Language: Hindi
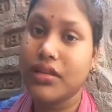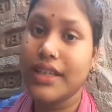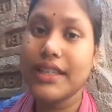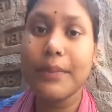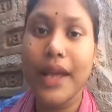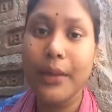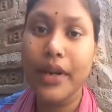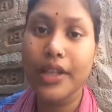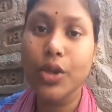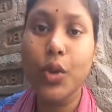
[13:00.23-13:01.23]
इससे पहले
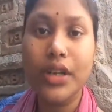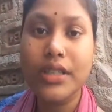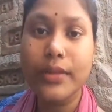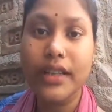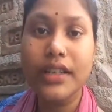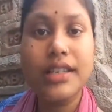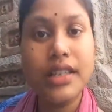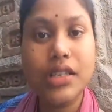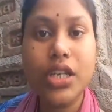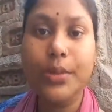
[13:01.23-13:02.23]
बनाए थे थोड़े से बनाए थे ना
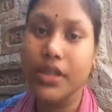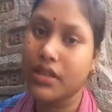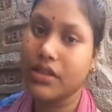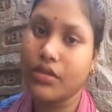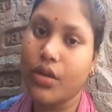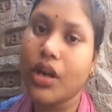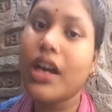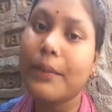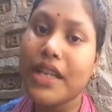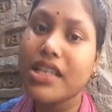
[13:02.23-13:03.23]
इसलिए अच्छे बने थे और
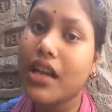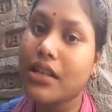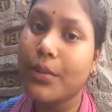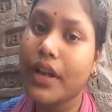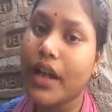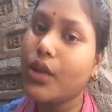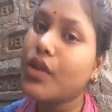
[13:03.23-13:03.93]
कल मैंने ज़्यादा बनाया ना